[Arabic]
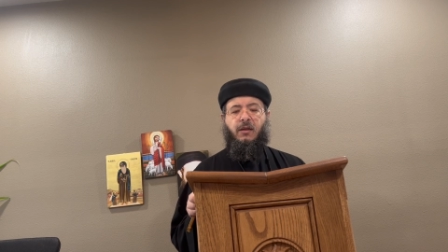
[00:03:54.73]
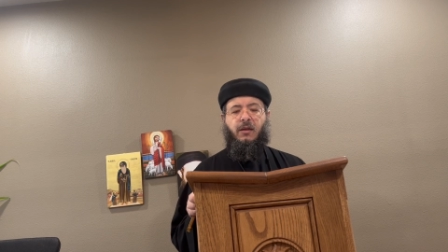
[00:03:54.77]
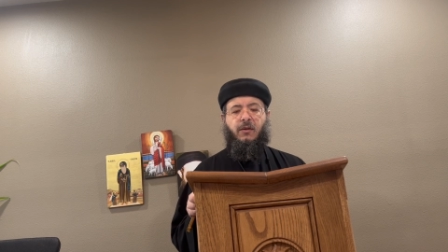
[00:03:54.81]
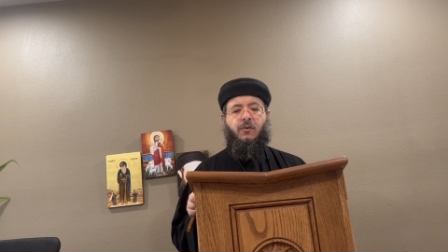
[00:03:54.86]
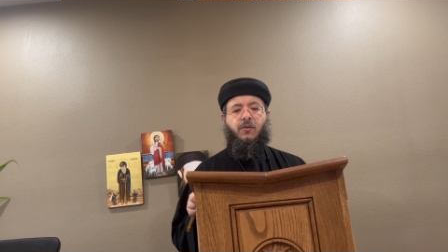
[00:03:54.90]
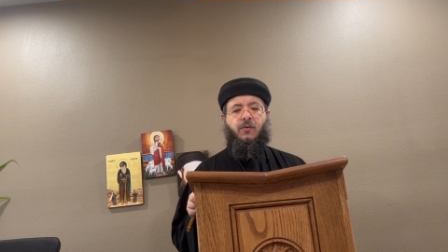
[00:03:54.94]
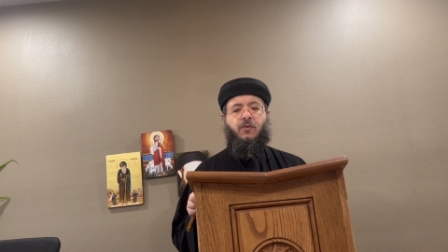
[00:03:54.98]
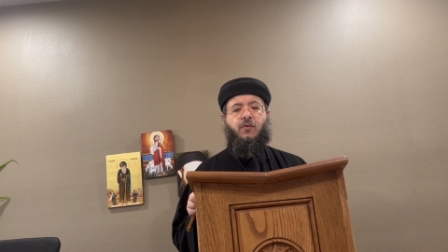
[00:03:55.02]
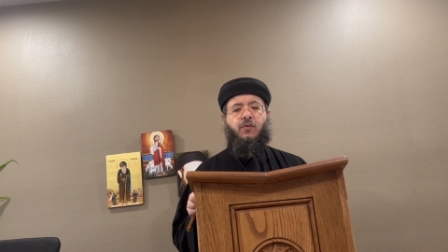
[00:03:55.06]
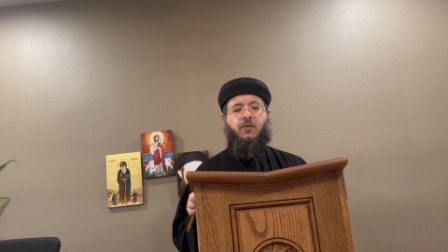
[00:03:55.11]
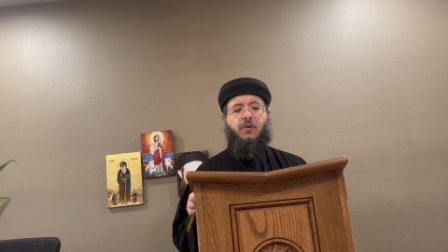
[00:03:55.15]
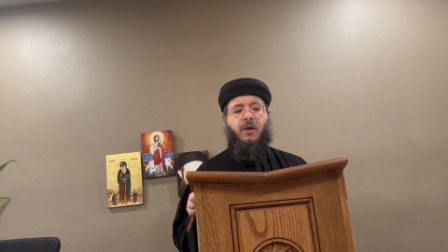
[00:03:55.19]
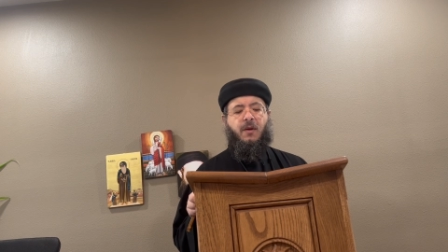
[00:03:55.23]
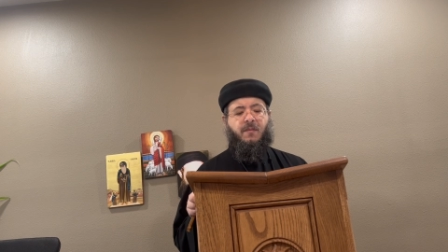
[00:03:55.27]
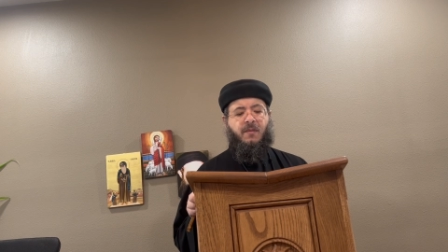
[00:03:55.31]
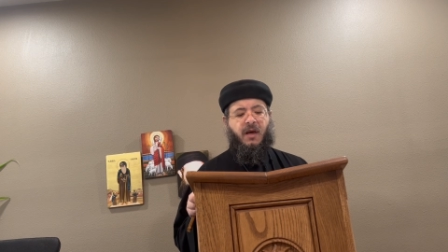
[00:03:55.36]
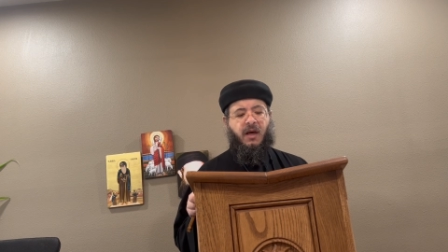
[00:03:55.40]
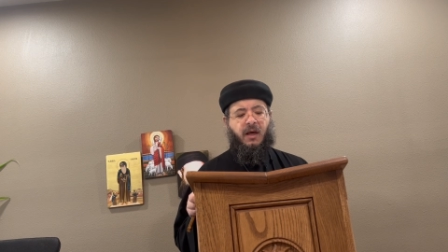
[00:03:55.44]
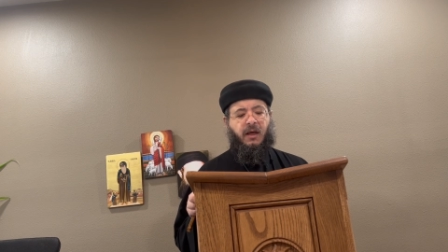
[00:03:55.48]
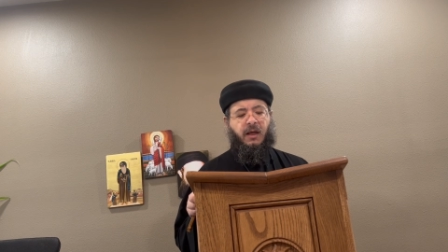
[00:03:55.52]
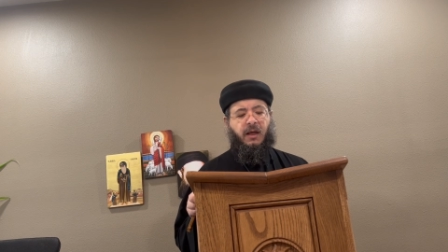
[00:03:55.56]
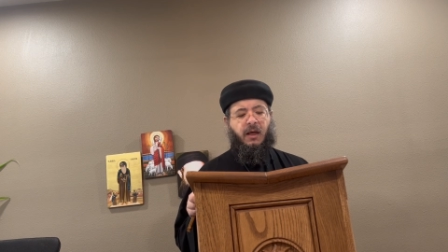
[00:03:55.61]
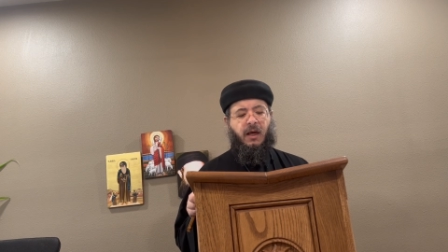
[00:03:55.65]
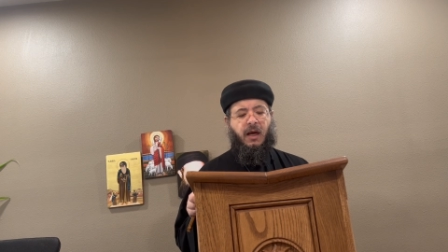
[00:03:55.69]
يكونون
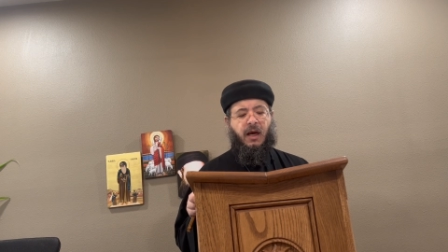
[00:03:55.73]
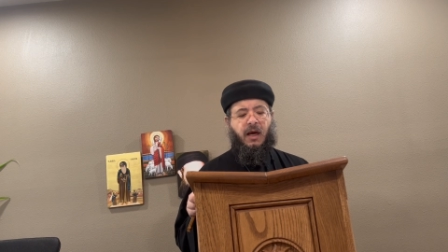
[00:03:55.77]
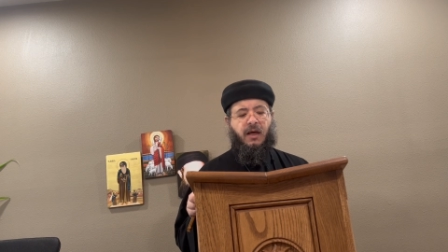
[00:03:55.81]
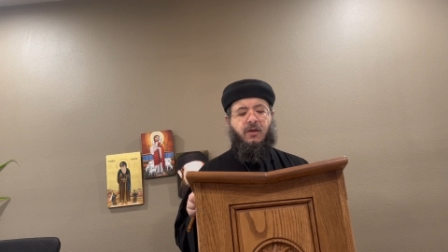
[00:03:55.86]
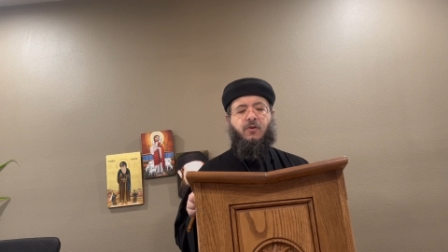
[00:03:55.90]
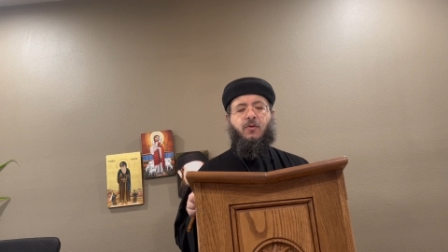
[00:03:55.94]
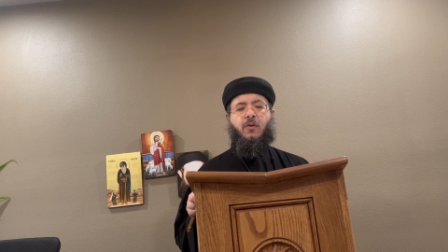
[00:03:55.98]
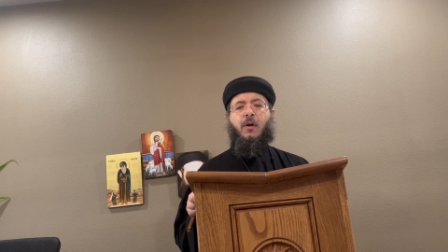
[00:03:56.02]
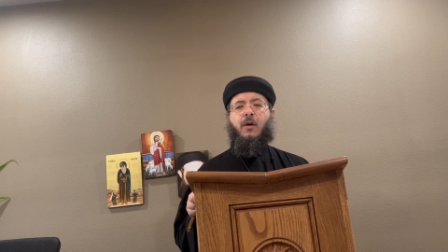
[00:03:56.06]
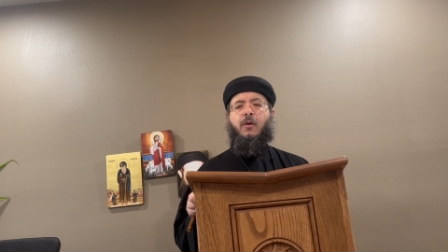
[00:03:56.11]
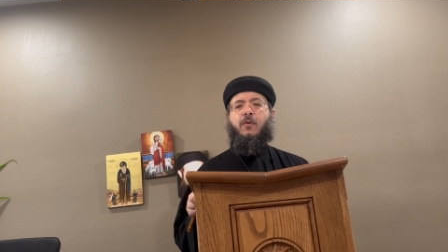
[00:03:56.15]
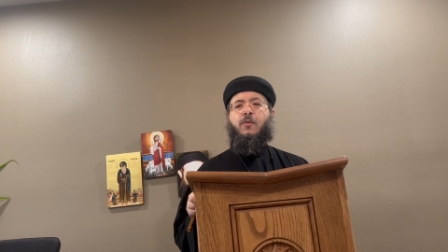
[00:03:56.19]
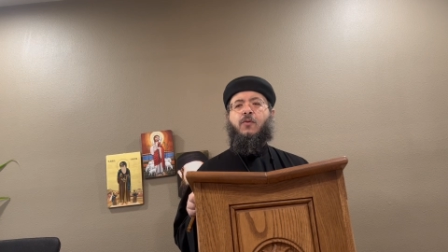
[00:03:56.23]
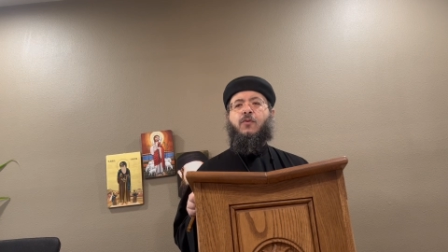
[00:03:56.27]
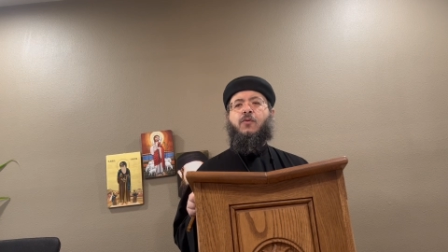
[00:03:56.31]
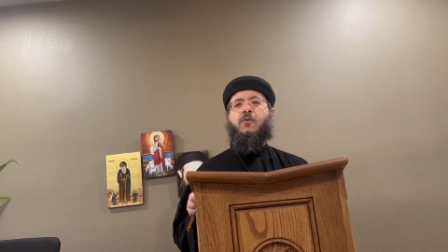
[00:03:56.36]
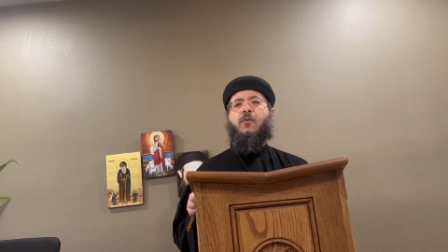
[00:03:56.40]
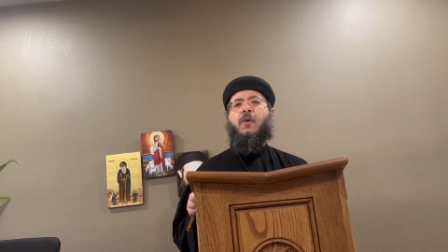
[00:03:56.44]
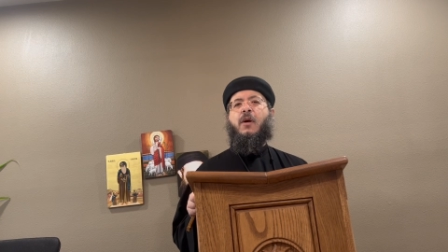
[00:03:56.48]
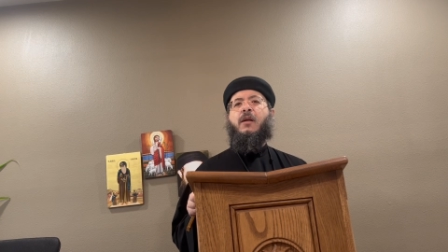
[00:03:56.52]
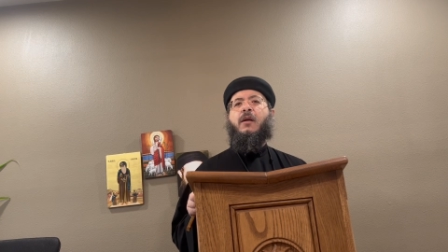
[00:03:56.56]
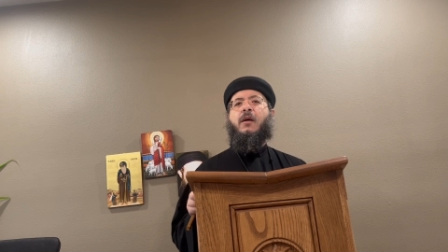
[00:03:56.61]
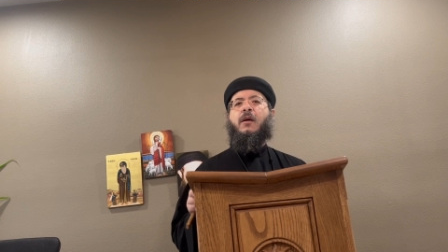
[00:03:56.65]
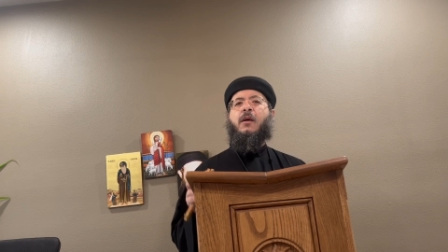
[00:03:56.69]
معي حيث
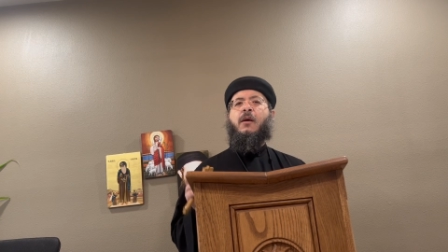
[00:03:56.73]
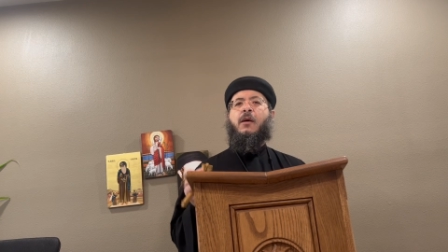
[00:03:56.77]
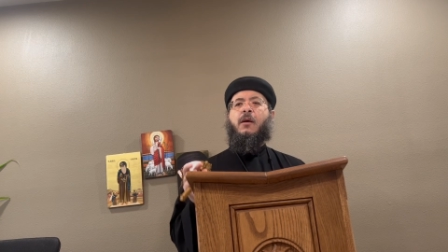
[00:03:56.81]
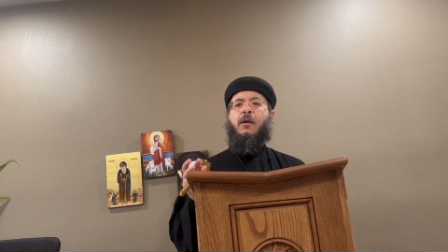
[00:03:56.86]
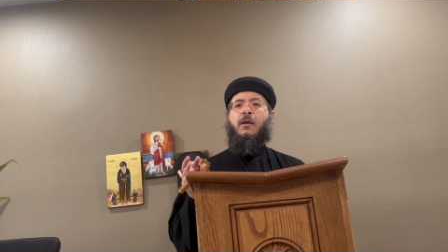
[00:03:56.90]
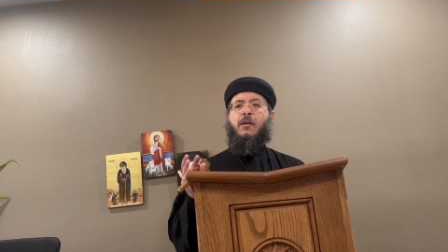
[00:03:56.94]
أكون أنا